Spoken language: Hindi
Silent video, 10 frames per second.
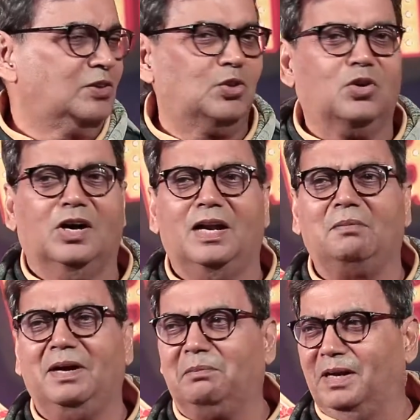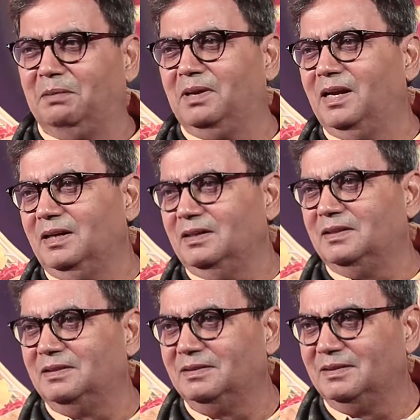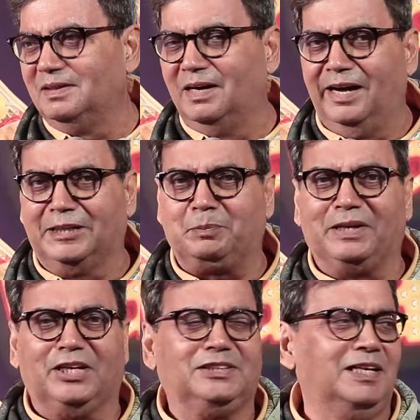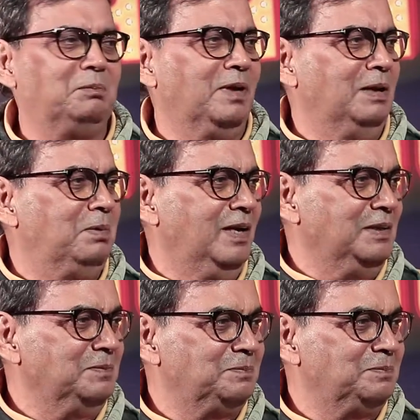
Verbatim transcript: शो का नाम है बल्ले बल्ले एक्सपेक्टेशन है बल्ले बल्ले